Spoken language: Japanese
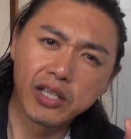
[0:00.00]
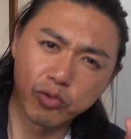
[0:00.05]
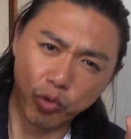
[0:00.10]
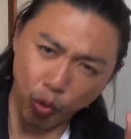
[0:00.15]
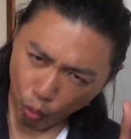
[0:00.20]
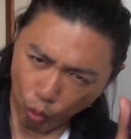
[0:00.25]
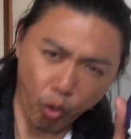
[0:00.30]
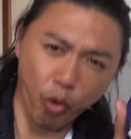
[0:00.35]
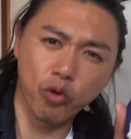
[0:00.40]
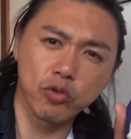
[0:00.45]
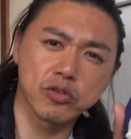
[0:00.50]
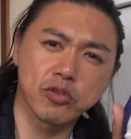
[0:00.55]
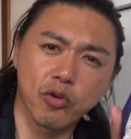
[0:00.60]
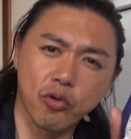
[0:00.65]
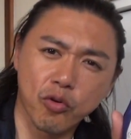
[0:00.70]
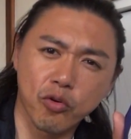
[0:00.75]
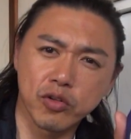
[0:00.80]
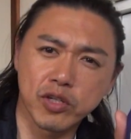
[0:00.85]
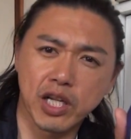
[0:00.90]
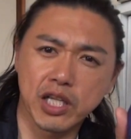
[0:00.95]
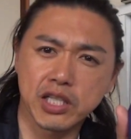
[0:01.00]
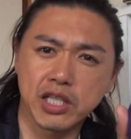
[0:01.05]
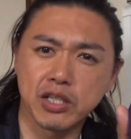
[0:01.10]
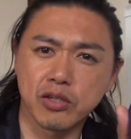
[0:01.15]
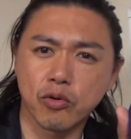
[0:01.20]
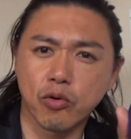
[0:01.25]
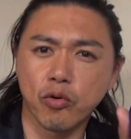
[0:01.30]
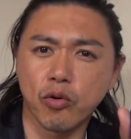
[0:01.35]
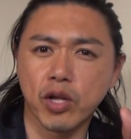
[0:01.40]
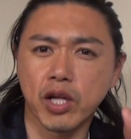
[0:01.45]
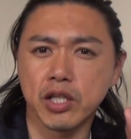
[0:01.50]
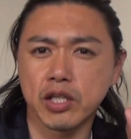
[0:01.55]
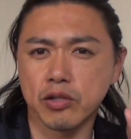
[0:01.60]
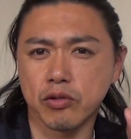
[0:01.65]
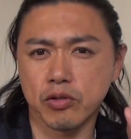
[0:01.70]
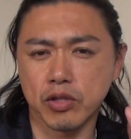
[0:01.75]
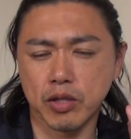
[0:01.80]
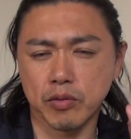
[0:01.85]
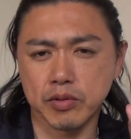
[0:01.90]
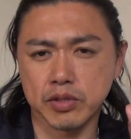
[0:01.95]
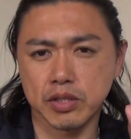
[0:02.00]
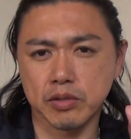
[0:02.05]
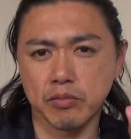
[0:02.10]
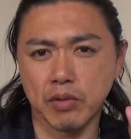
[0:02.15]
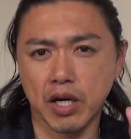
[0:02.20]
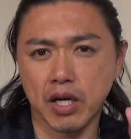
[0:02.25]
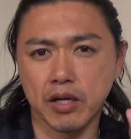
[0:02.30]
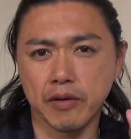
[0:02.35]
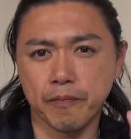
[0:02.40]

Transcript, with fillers: ドーンとこうなってるこの辺でございます今